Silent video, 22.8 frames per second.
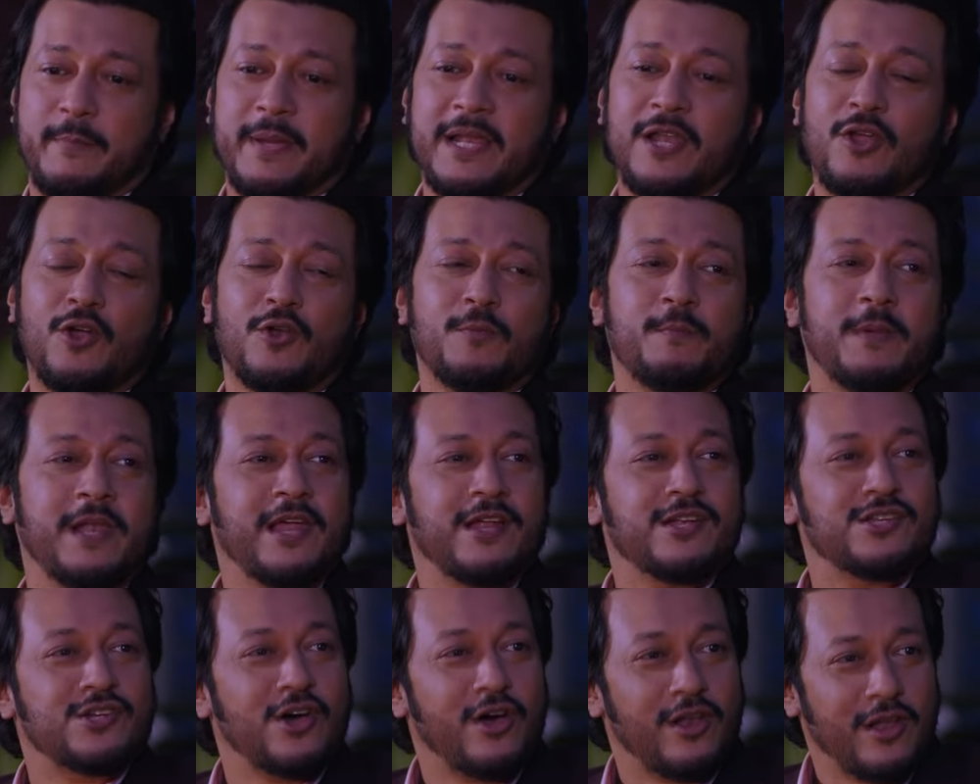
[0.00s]
বিলিয়ন
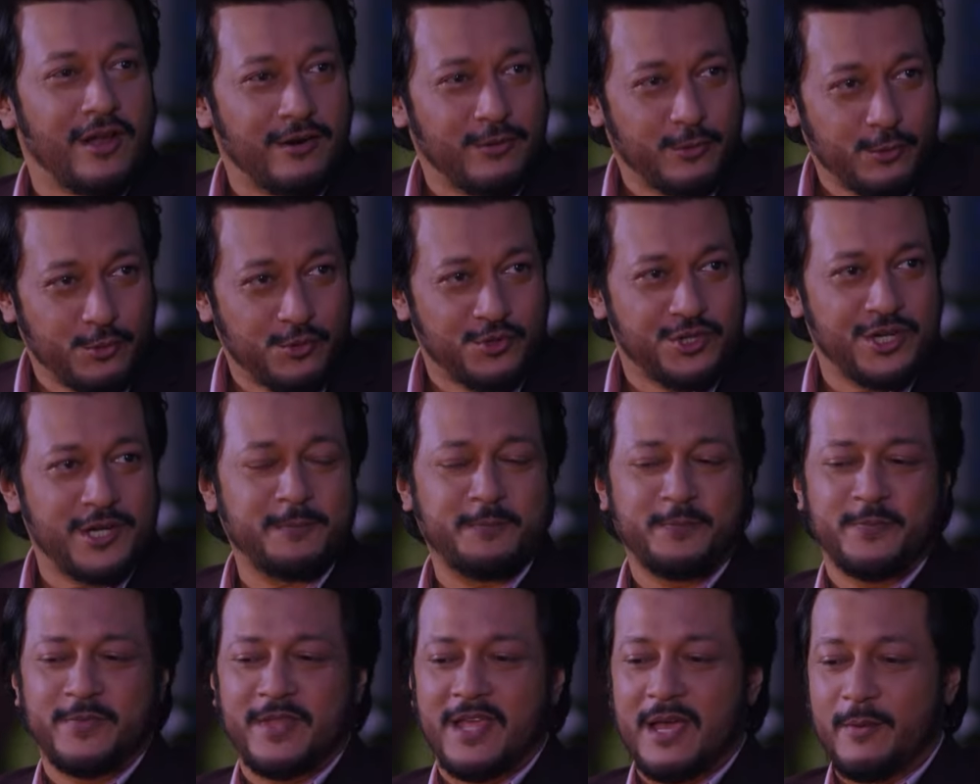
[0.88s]
বিলিয়ন ডলার উঠছে
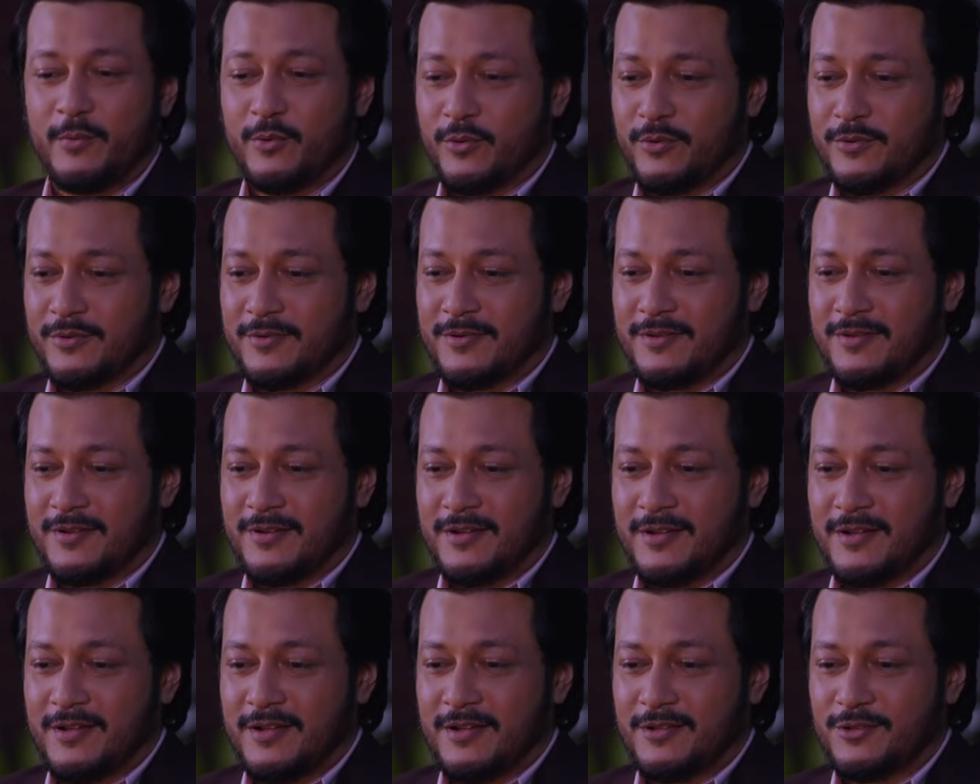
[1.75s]
এবং
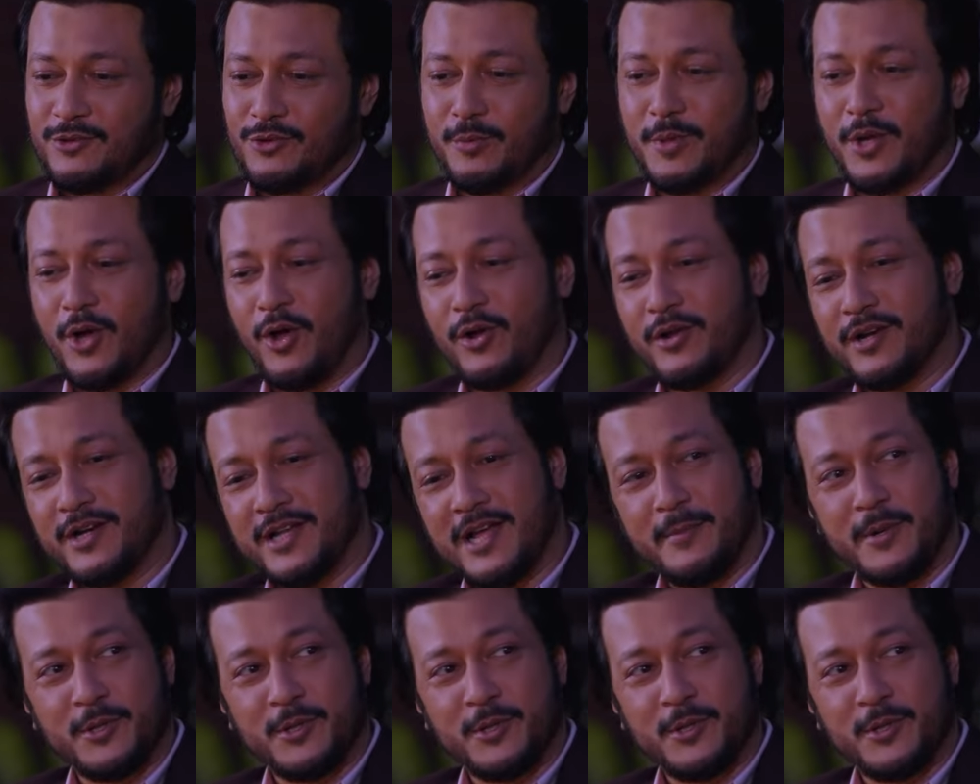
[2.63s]
তুমি অলরেডি